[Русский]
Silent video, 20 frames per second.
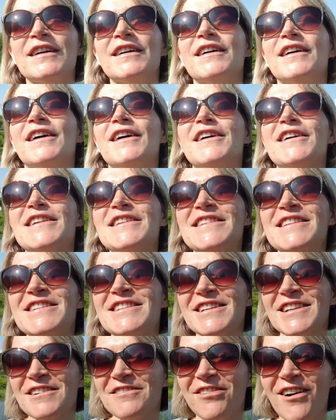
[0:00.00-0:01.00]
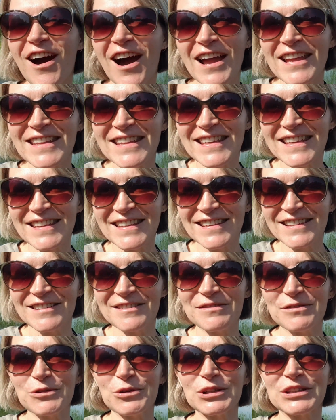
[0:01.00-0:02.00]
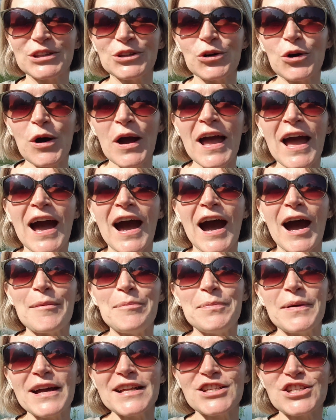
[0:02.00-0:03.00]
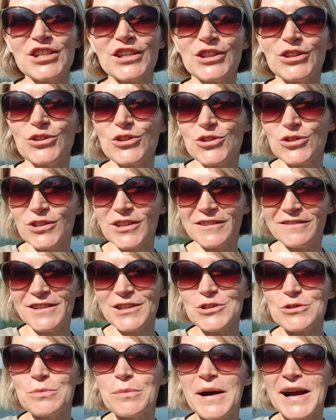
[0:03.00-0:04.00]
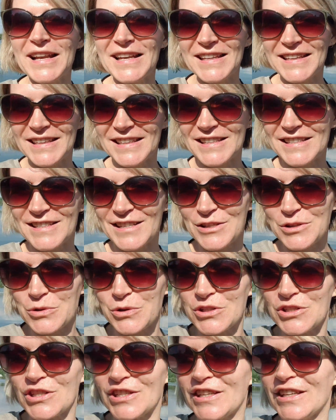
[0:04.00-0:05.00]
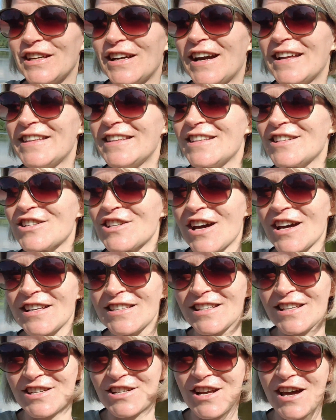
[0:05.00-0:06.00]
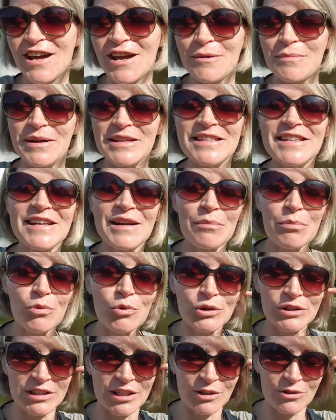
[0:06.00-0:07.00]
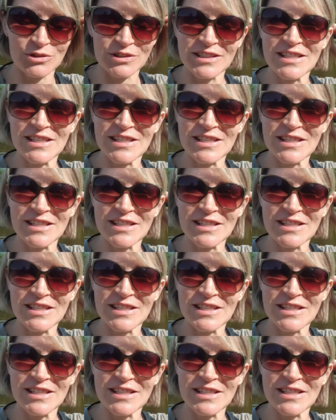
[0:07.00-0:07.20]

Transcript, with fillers: Э, разочарований, вот. Но опять же, то, что я вижу, маленькие шажочки, они шаг за шагом, они работают.